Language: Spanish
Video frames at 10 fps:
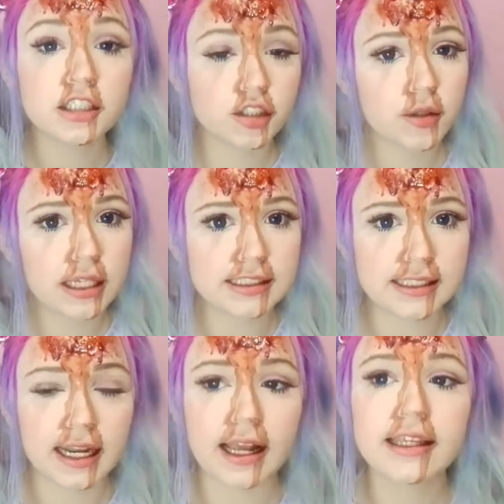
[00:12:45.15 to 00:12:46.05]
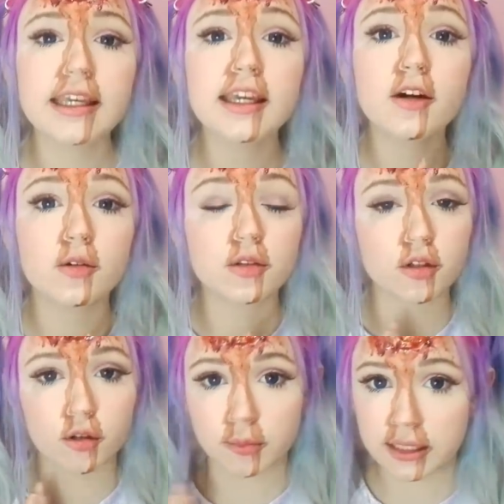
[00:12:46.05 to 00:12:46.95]
Yo voy a estar ahí
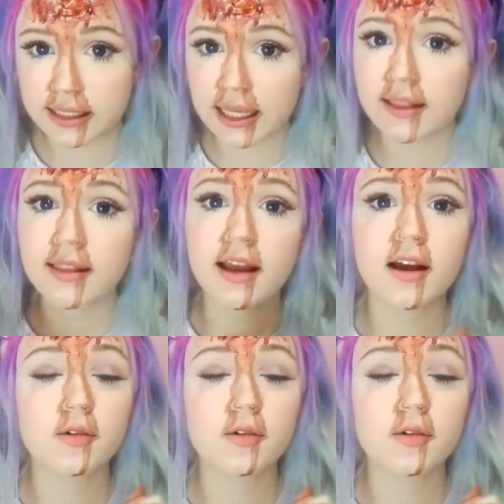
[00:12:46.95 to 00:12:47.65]
junto con mi tienda,